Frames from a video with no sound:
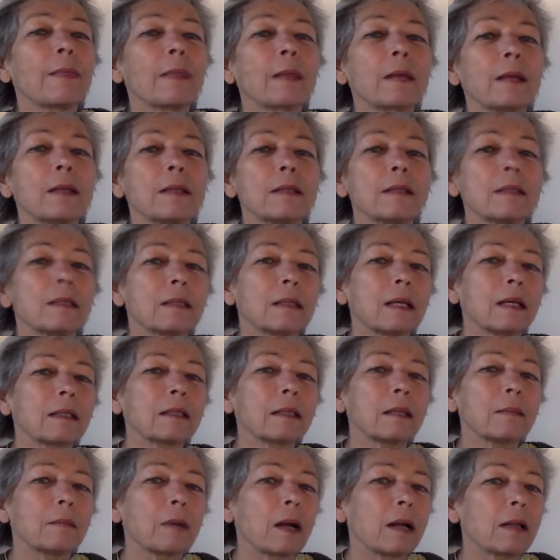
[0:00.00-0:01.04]
als ich nach
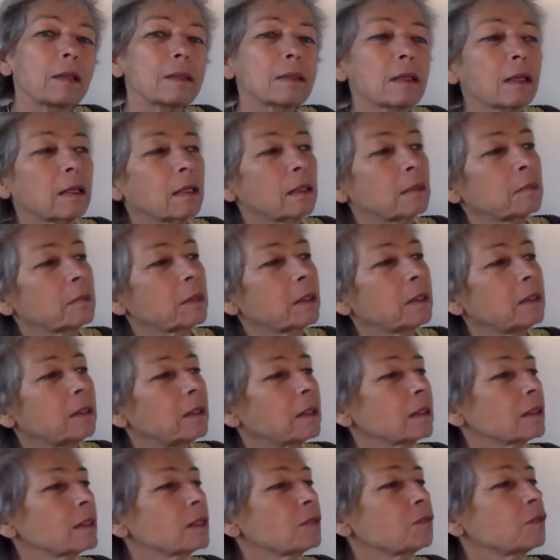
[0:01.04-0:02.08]
der Mahlzeit mein
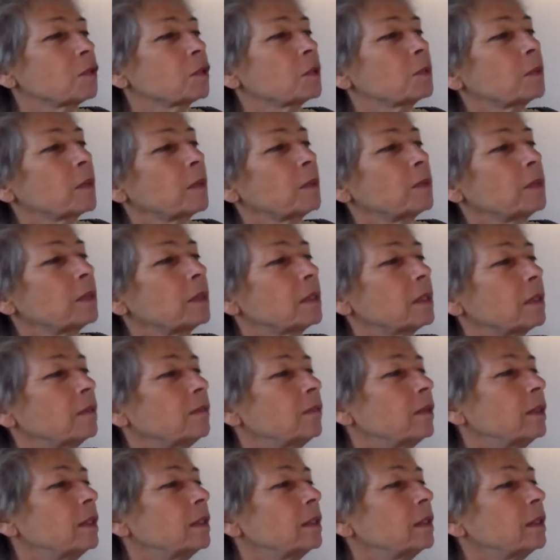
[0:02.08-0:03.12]
leeres Wurstpapier dem
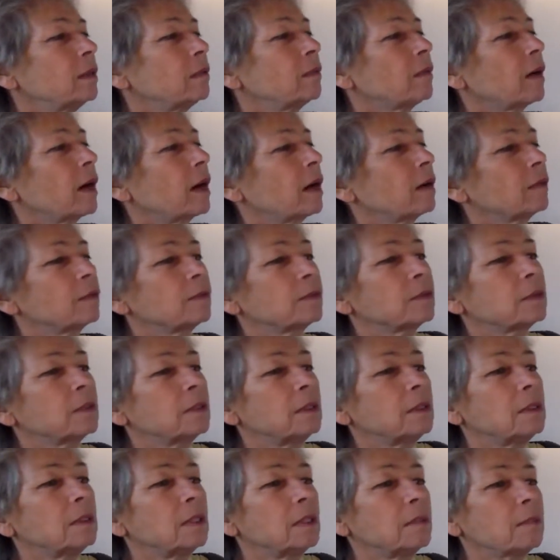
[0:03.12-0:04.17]
Wind hinwarf und
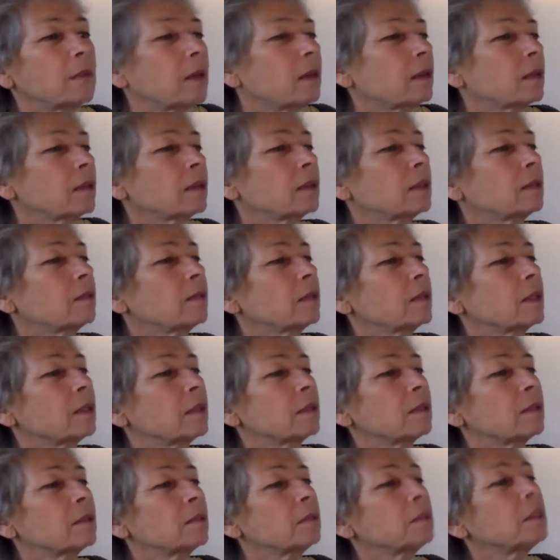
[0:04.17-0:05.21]
in den Mantel
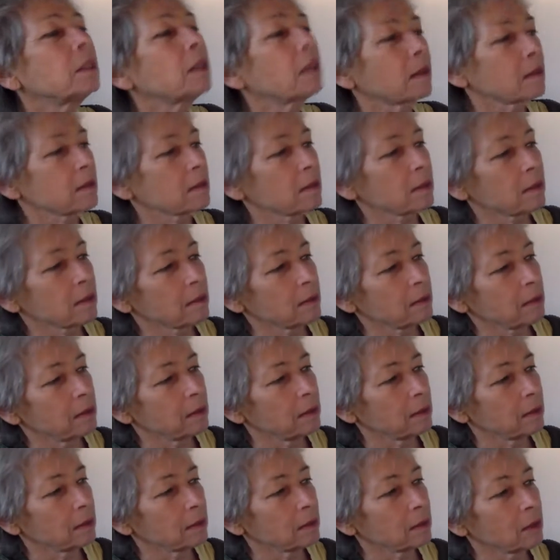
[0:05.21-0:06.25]
gewickelt Mittagsrast
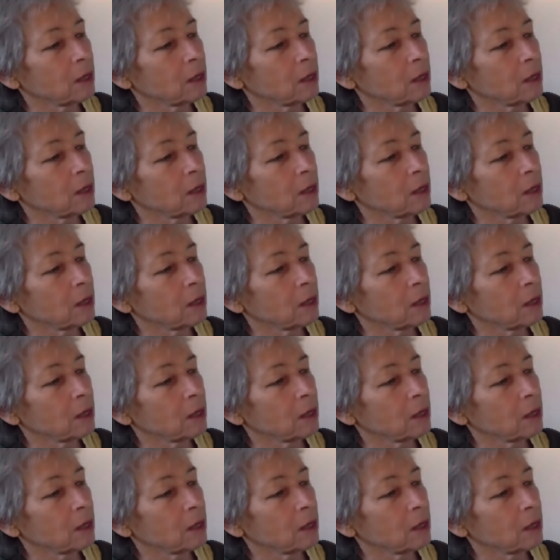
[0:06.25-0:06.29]
hielt.